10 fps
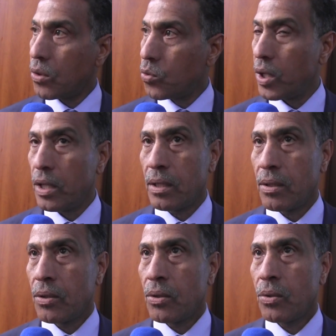اول
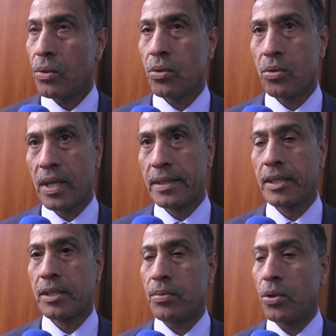
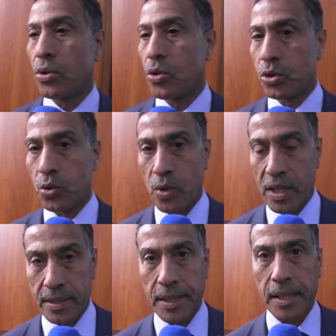وغادي يتبعوه
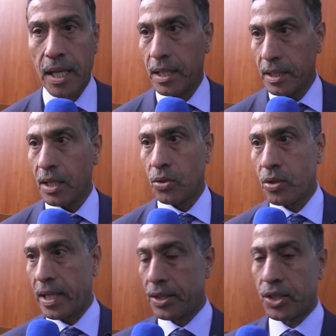خطوات نضاليه
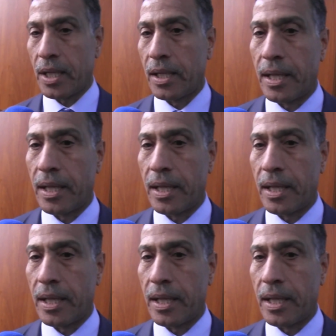اخرى ان شاء